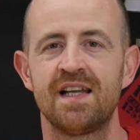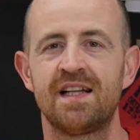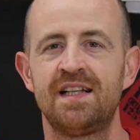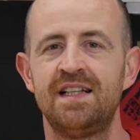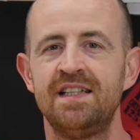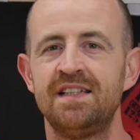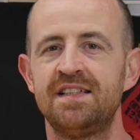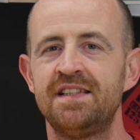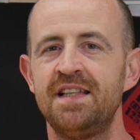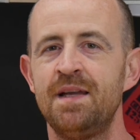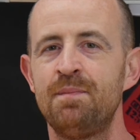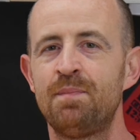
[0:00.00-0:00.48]
Cette
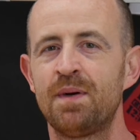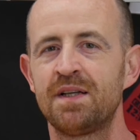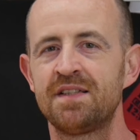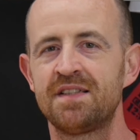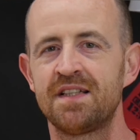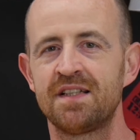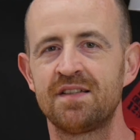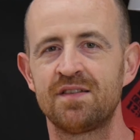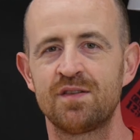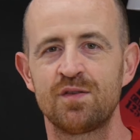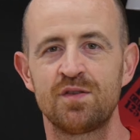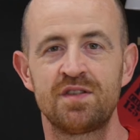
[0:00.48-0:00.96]
liste n'est pas
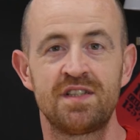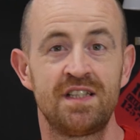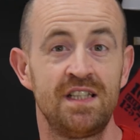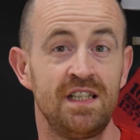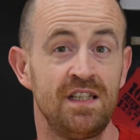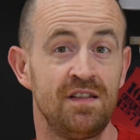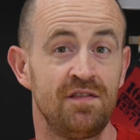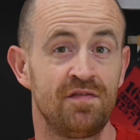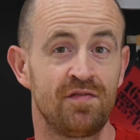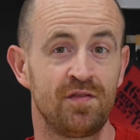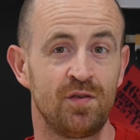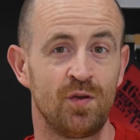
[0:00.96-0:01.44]

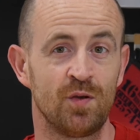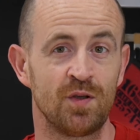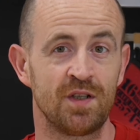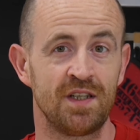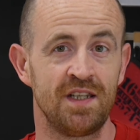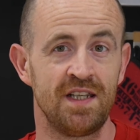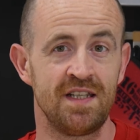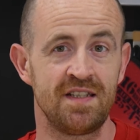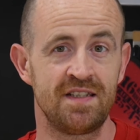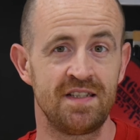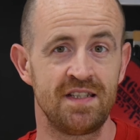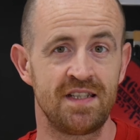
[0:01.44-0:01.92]
exhaustive,
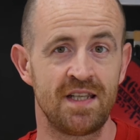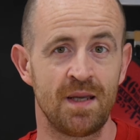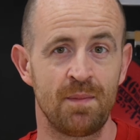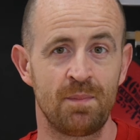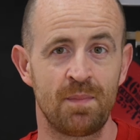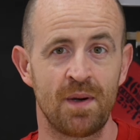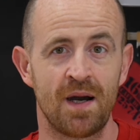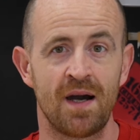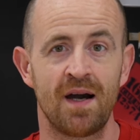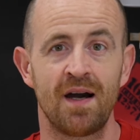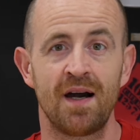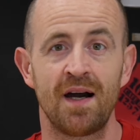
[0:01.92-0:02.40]
donc n'hésitez
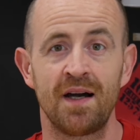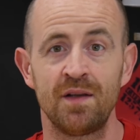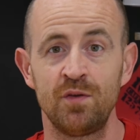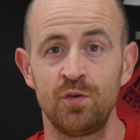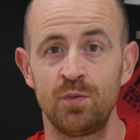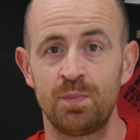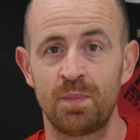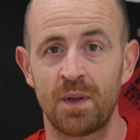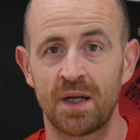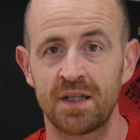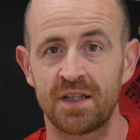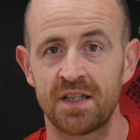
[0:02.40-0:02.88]
pas à
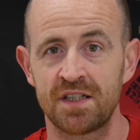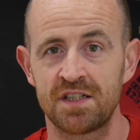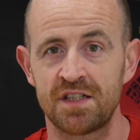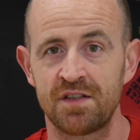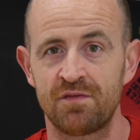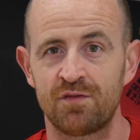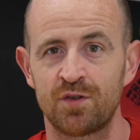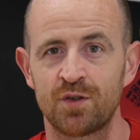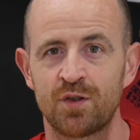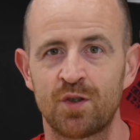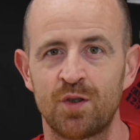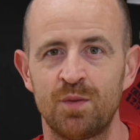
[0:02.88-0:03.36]
nous partager
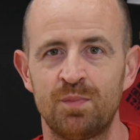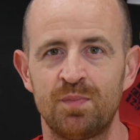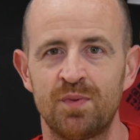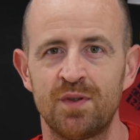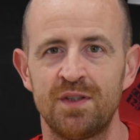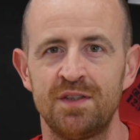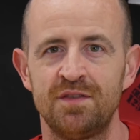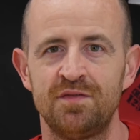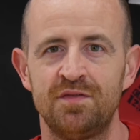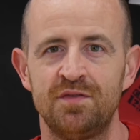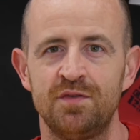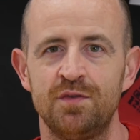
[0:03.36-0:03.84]
votre
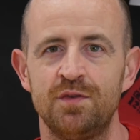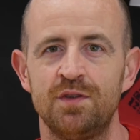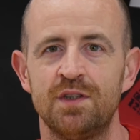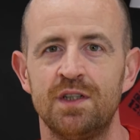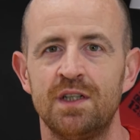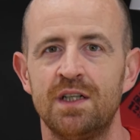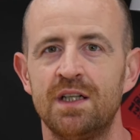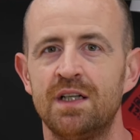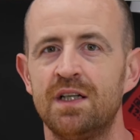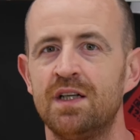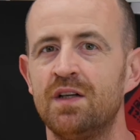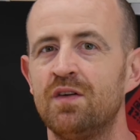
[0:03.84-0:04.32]
point de vue.
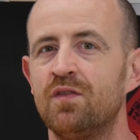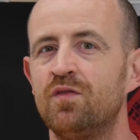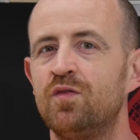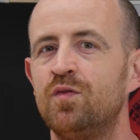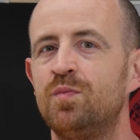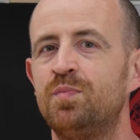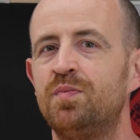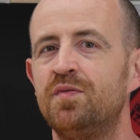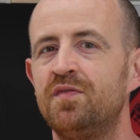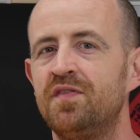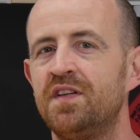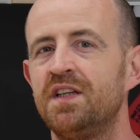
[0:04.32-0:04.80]

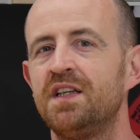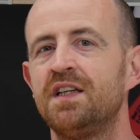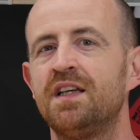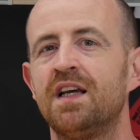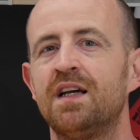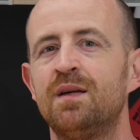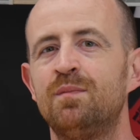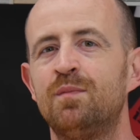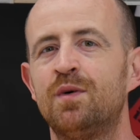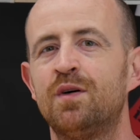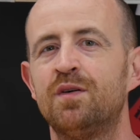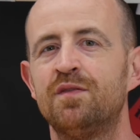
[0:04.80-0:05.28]
Vous pouvez
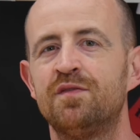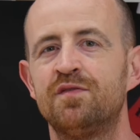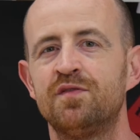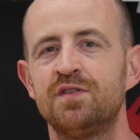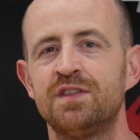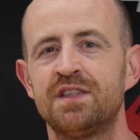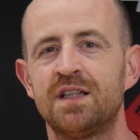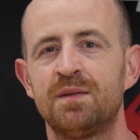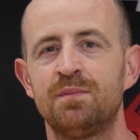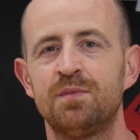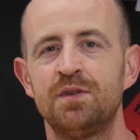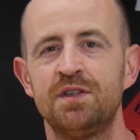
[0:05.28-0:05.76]
également
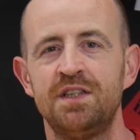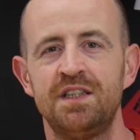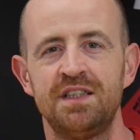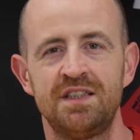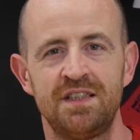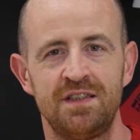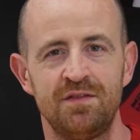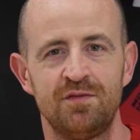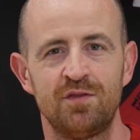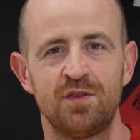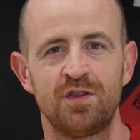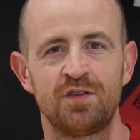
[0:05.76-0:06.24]
vous abonner
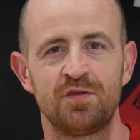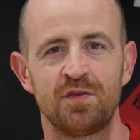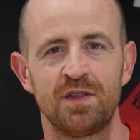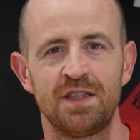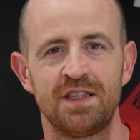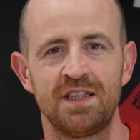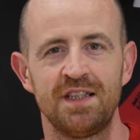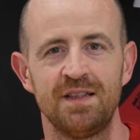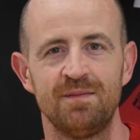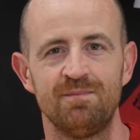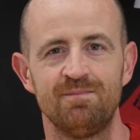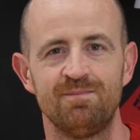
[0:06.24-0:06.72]
si vous le
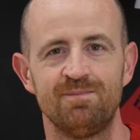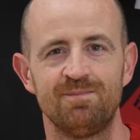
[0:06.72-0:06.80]
souhaitez.